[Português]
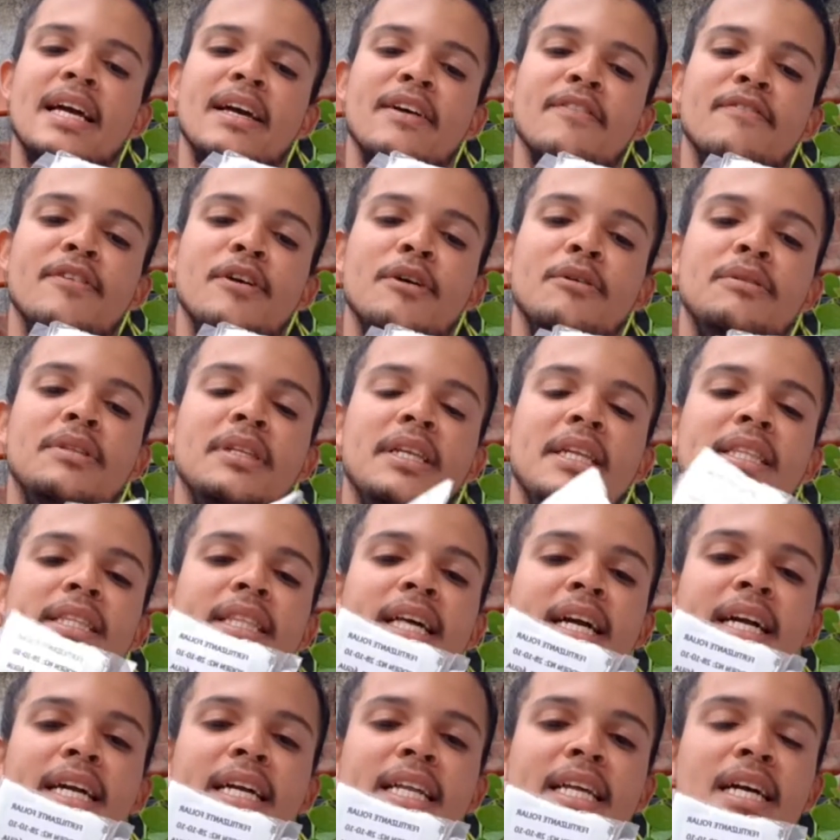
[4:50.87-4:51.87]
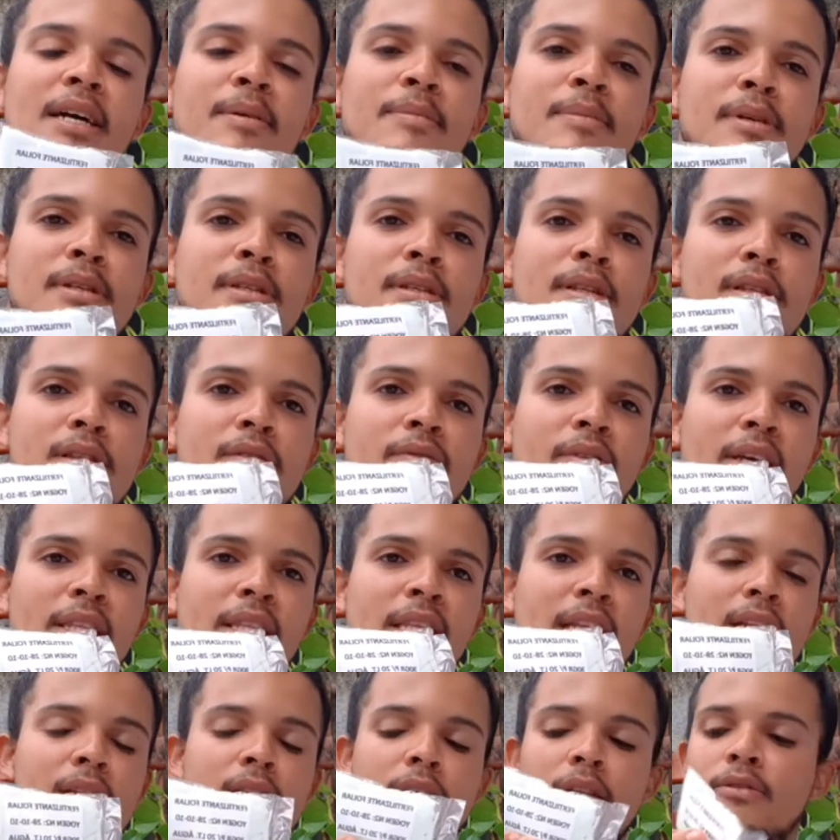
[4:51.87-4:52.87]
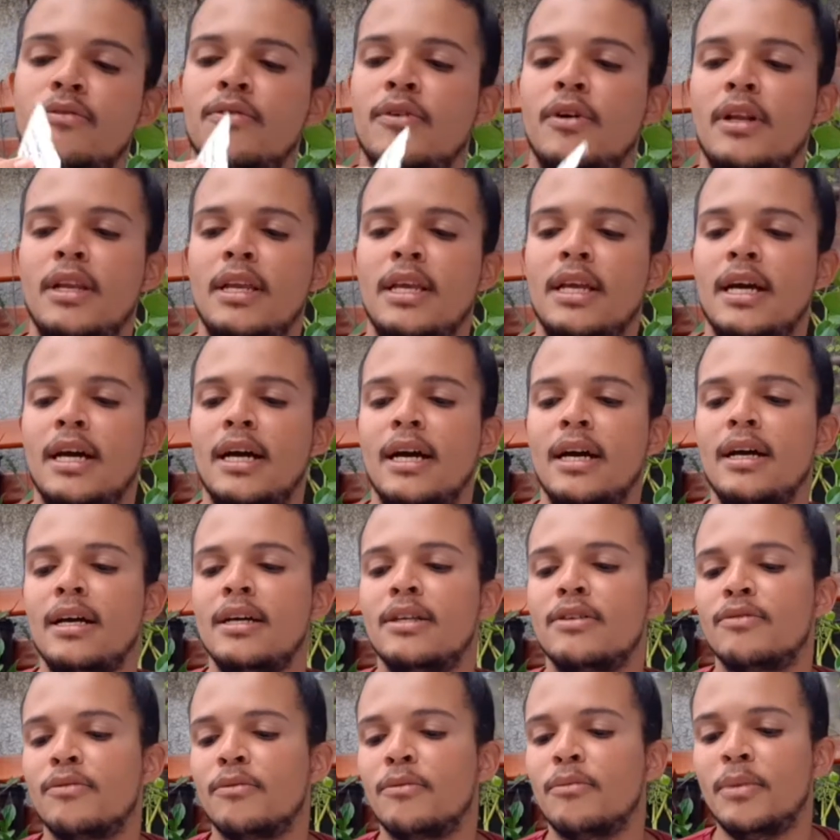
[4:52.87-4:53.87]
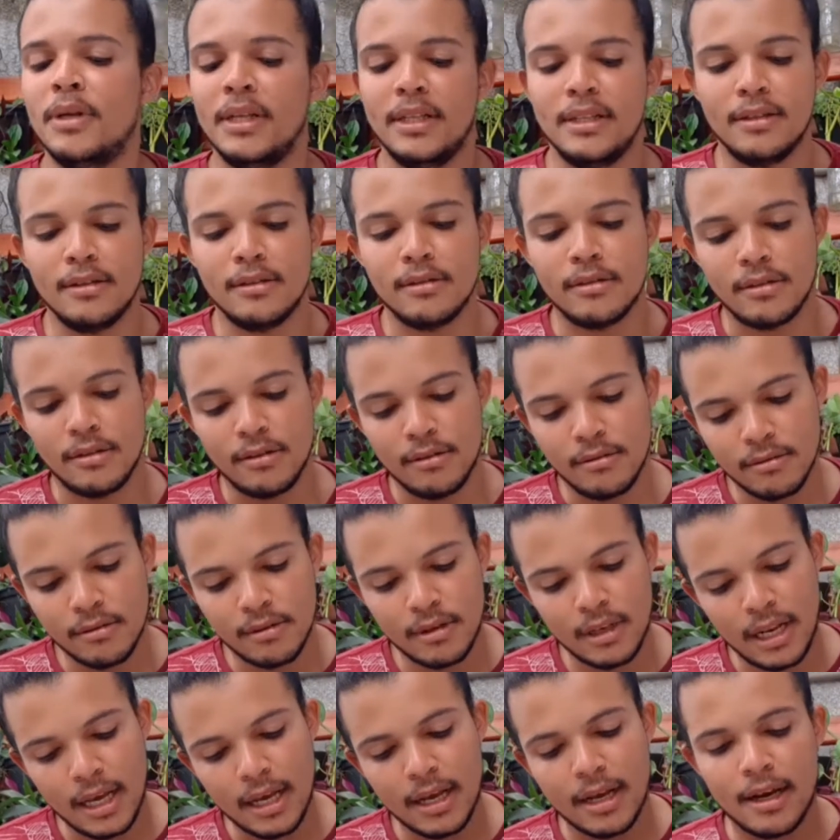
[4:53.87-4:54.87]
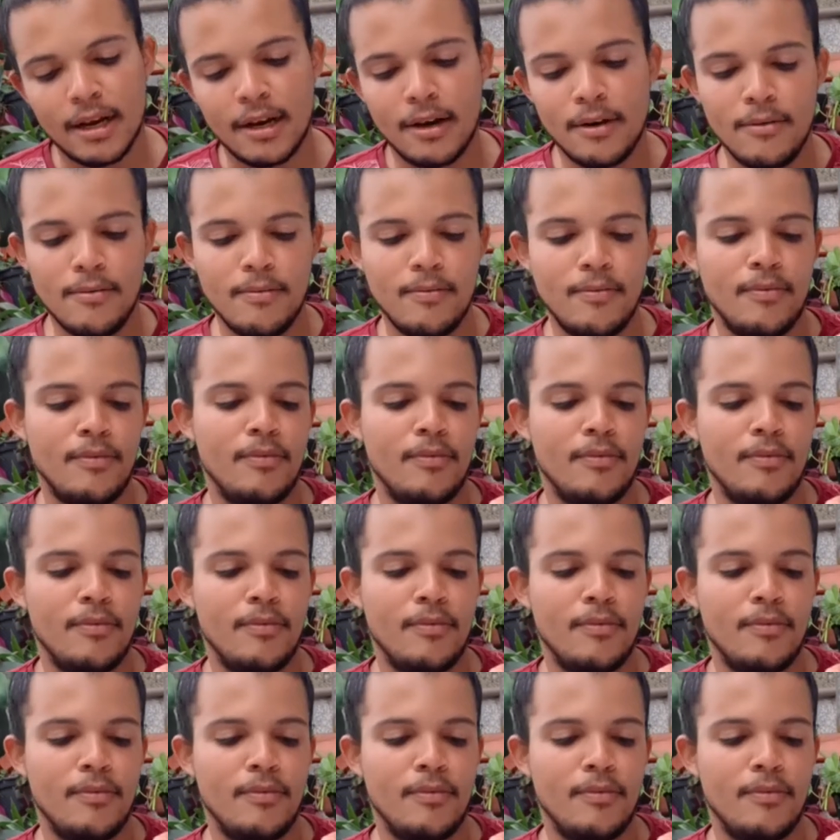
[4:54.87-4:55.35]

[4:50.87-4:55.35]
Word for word: Veio 30 gramas desse fertilizante foliar, um brindezinho, que legal.